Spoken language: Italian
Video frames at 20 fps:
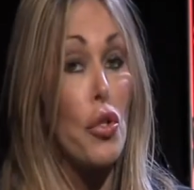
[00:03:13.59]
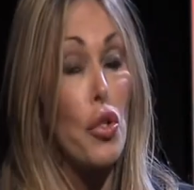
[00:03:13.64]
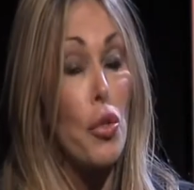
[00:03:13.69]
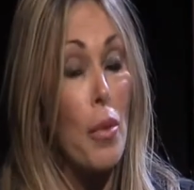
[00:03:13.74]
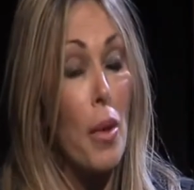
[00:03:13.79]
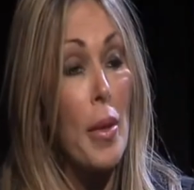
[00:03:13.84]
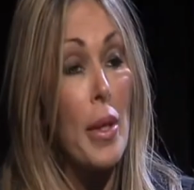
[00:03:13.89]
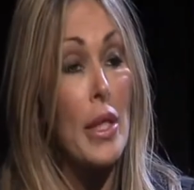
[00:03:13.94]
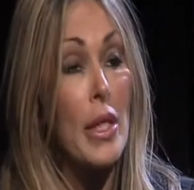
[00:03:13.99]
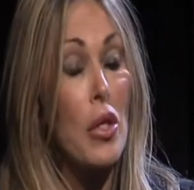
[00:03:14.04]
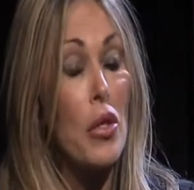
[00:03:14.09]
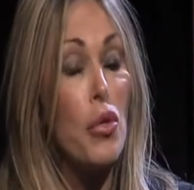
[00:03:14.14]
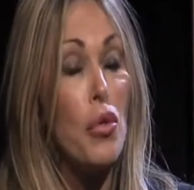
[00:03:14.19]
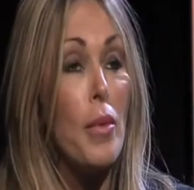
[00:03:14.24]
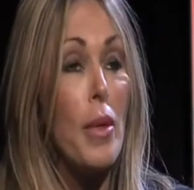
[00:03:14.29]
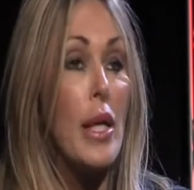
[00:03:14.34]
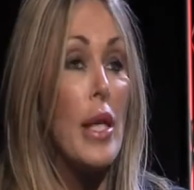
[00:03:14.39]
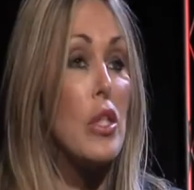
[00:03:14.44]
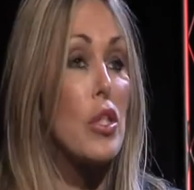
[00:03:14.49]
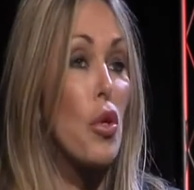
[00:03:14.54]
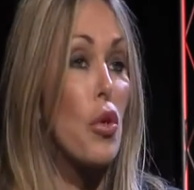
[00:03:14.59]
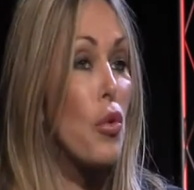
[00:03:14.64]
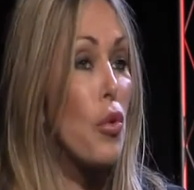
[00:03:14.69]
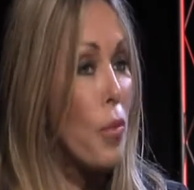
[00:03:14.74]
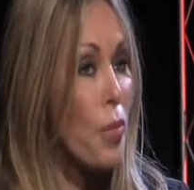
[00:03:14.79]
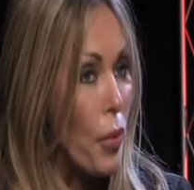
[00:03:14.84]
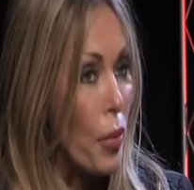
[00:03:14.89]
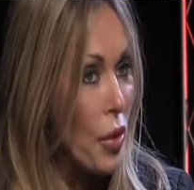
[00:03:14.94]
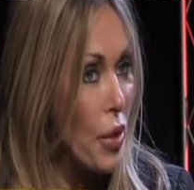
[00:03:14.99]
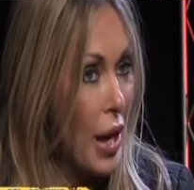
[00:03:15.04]
Indubbiamente i numeri sono
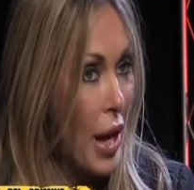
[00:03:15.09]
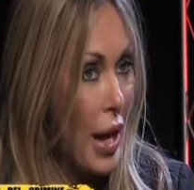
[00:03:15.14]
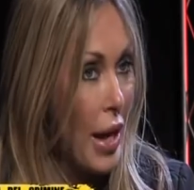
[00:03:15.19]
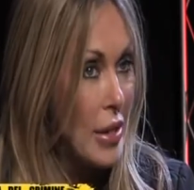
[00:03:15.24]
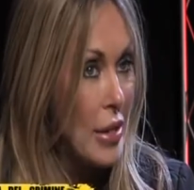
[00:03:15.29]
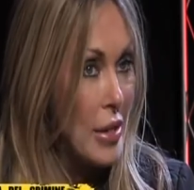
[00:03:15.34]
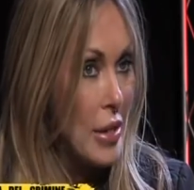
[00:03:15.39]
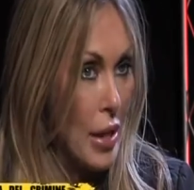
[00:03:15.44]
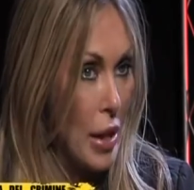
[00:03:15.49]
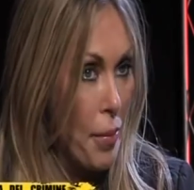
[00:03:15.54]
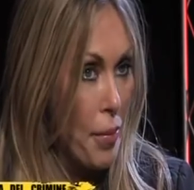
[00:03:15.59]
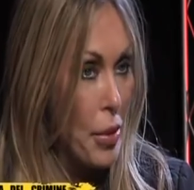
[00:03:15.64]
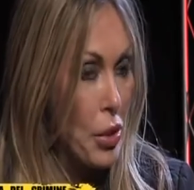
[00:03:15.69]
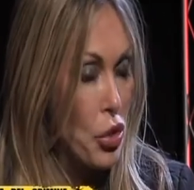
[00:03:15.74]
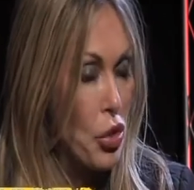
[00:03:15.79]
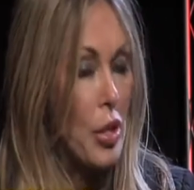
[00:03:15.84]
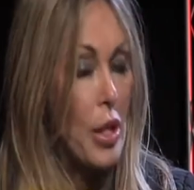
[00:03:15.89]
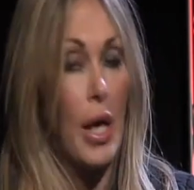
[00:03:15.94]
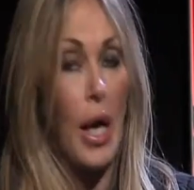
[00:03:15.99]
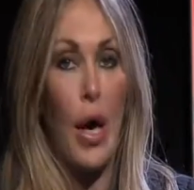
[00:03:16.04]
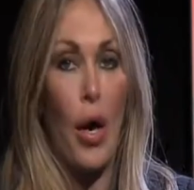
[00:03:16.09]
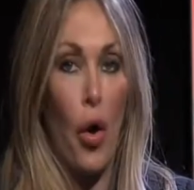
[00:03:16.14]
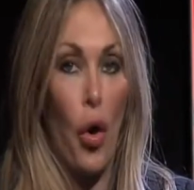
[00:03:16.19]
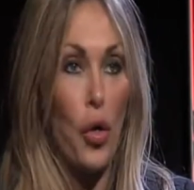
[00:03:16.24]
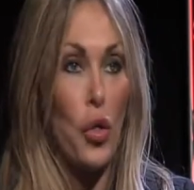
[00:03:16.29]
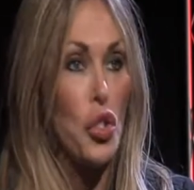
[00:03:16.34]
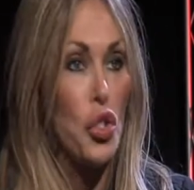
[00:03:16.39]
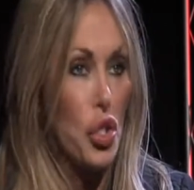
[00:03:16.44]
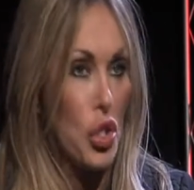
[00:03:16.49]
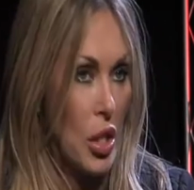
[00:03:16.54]
importanti delle persone
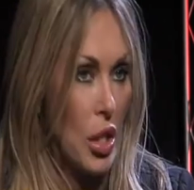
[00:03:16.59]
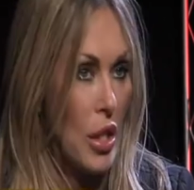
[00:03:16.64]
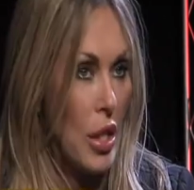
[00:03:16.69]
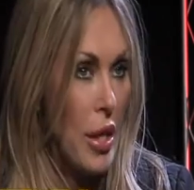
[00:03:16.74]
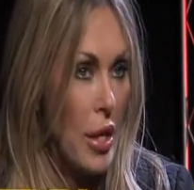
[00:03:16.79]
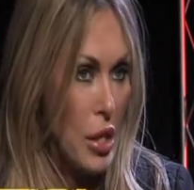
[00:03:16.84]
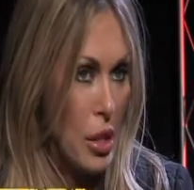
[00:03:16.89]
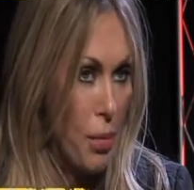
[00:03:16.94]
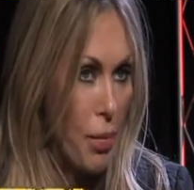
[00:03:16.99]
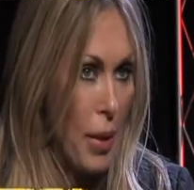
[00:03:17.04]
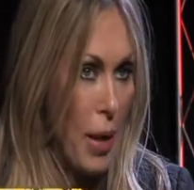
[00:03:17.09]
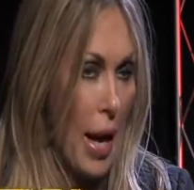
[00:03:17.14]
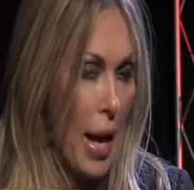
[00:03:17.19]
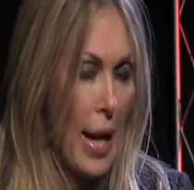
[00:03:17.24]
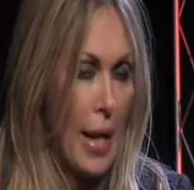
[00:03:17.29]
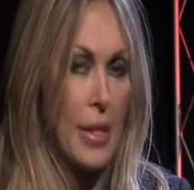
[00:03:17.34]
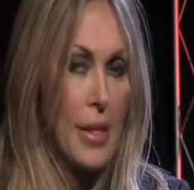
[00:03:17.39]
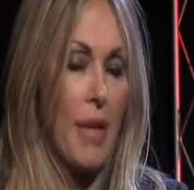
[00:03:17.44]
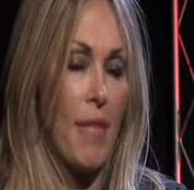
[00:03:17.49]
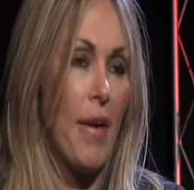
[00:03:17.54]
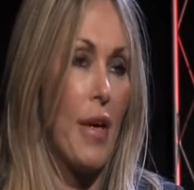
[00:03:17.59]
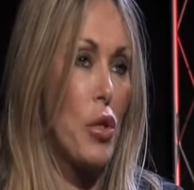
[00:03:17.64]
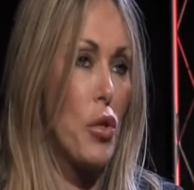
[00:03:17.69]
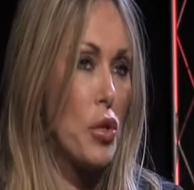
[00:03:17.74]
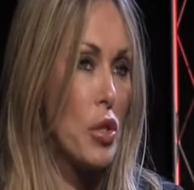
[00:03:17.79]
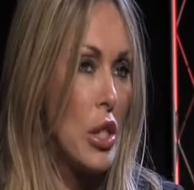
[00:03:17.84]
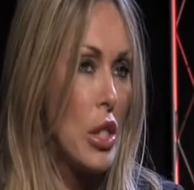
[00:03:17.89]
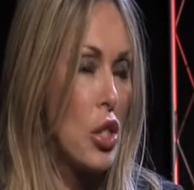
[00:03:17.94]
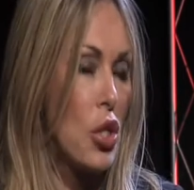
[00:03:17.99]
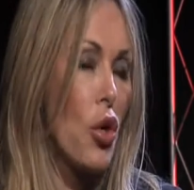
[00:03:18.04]
oggi spiate, a vario
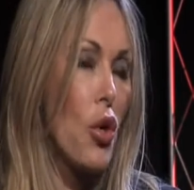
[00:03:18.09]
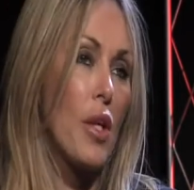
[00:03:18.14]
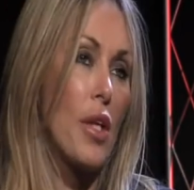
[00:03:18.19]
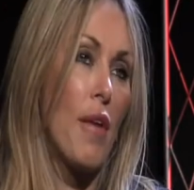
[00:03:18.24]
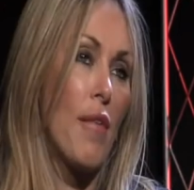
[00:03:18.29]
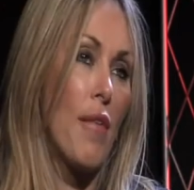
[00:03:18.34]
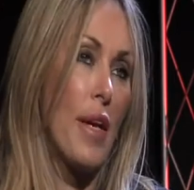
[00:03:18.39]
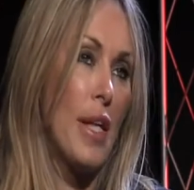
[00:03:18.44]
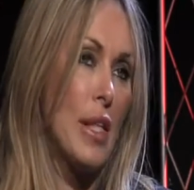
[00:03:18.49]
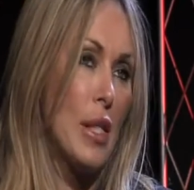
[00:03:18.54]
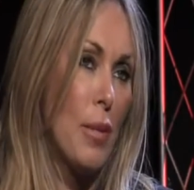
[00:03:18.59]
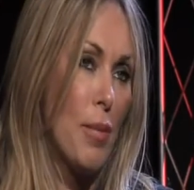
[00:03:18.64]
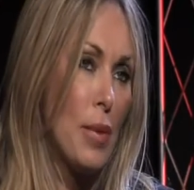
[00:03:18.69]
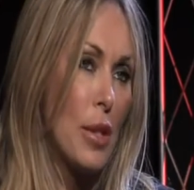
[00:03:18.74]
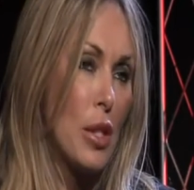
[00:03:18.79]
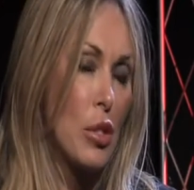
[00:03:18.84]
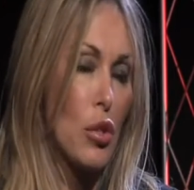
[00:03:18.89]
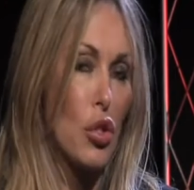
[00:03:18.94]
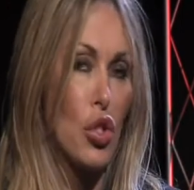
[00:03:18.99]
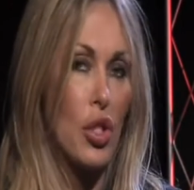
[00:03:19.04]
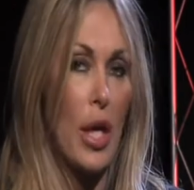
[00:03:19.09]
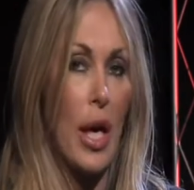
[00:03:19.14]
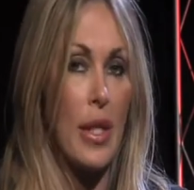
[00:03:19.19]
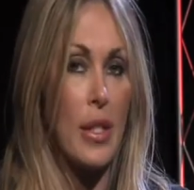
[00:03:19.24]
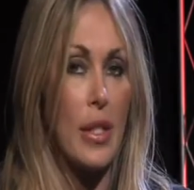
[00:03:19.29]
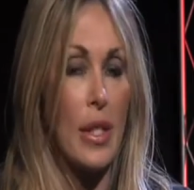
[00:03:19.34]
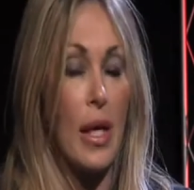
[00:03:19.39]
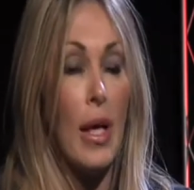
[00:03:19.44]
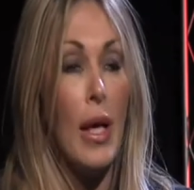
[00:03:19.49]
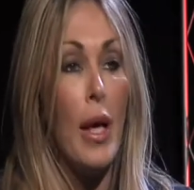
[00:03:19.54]
titolo e da vari tipi di
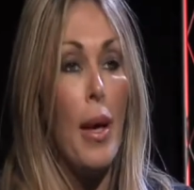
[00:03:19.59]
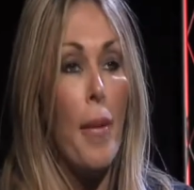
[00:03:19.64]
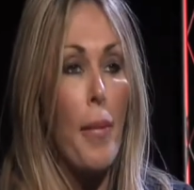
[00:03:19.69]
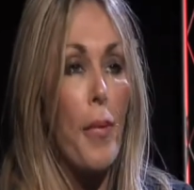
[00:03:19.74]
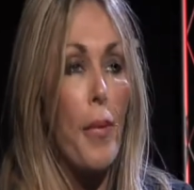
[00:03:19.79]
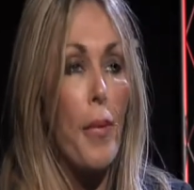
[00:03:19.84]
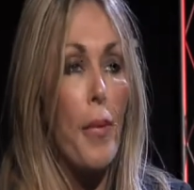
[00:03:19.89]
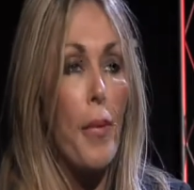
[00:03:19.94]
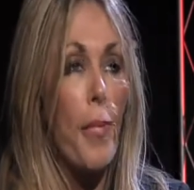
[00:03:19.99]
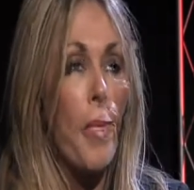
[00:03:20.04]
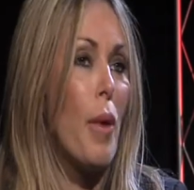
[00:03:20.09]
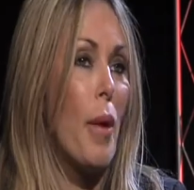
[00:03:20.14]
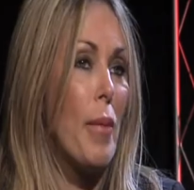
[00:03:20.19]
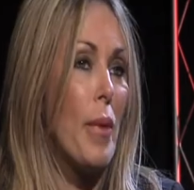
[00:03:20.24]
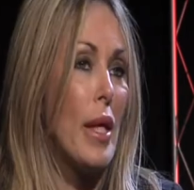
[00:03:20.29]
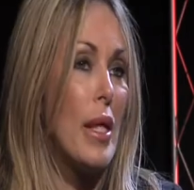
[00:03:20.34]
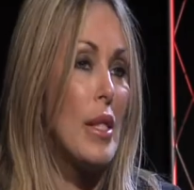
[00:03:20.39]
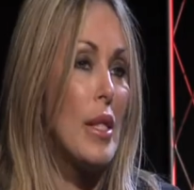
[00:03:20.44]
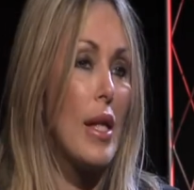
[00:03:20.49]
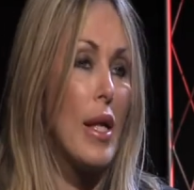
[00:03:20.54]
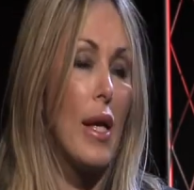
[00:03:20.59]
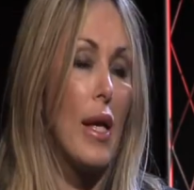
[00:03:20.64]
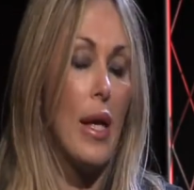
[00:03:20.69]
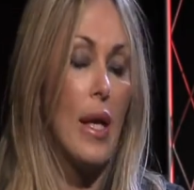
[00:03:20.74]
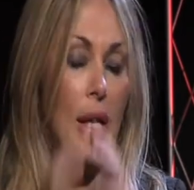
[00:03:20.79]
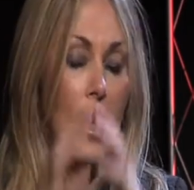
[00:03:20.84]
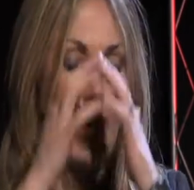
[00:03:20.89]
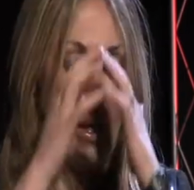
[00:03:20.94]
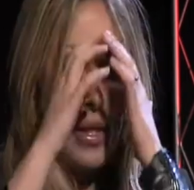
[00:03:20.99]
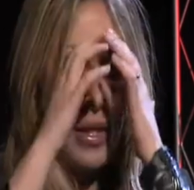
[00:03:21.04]
soggetti però indubbiamente
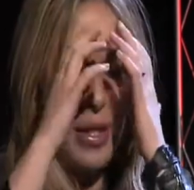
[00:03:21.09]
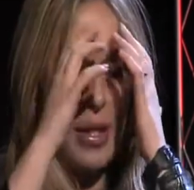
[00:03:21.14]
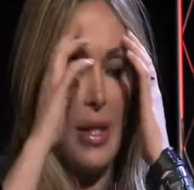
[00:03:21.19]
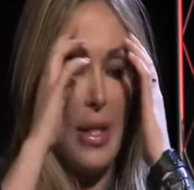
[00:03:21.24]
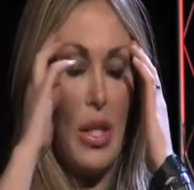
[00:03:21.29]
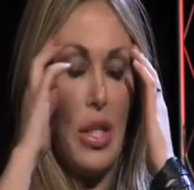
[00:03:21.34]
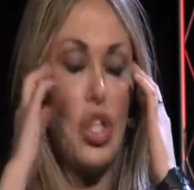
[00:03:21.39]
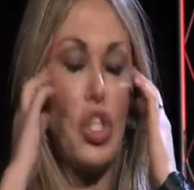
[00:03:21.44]
eh,